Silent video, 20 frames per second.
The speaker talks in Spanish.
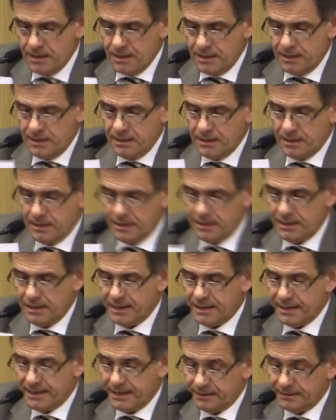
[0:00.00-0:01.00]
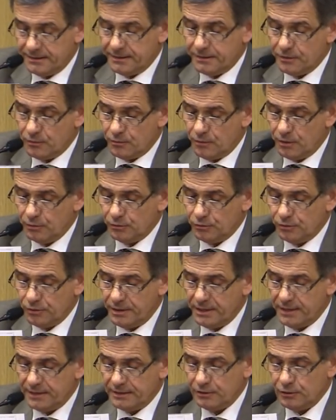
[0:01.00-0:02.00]
Eh, en carácter de
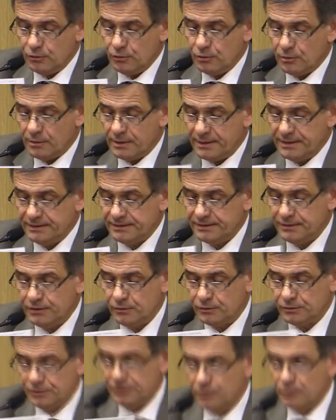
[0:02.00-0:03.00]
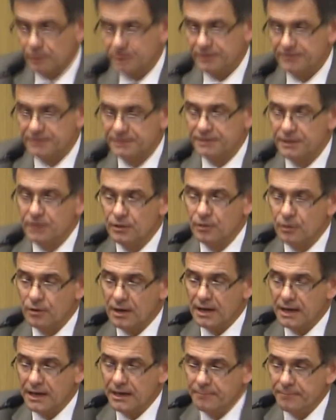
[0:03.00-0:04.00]
coautores, artículo 4555,
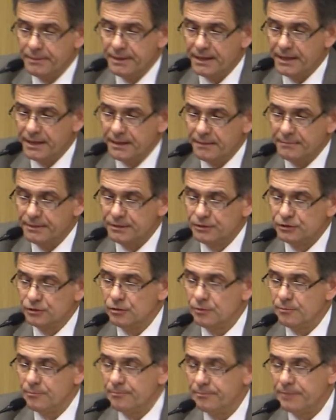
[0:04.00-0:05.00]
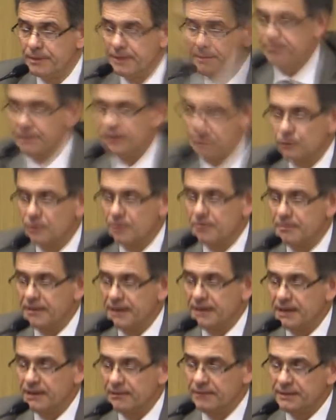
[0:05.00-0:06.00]
a la pena de prisión perpetua más
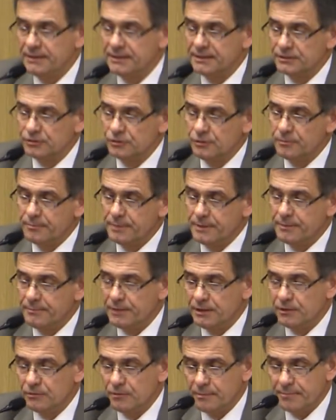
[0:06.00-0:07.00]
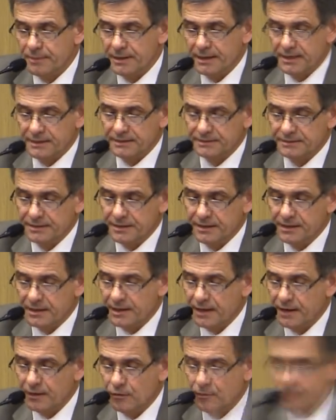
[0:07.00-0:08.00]
inhabilitación perpetua para ejercer
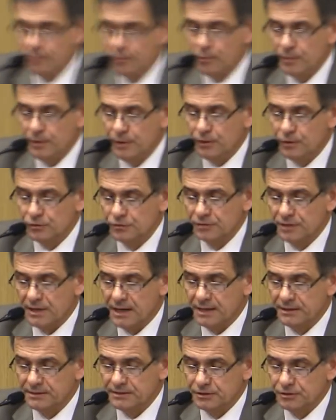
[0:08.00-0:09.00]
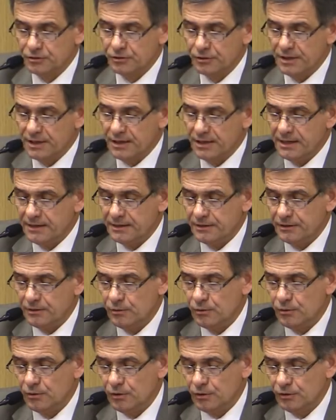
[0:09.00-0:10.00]
cargos públicos accesorias del
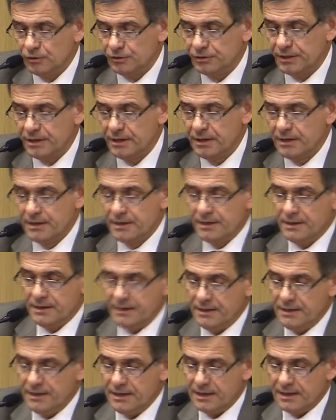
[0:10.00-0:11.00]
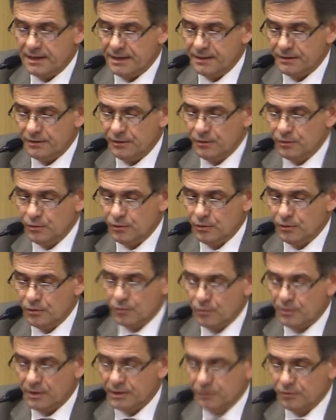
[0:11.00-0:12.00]
artículo 12 y artículo
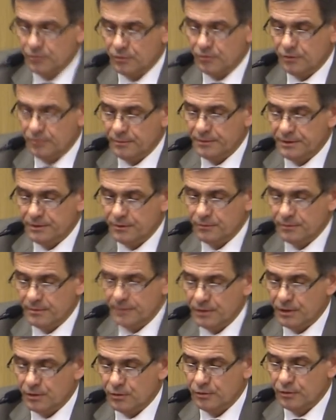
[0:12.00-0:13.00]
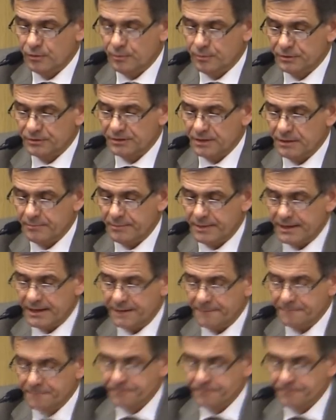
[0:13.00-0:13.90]
499 del Código Procesal Penal.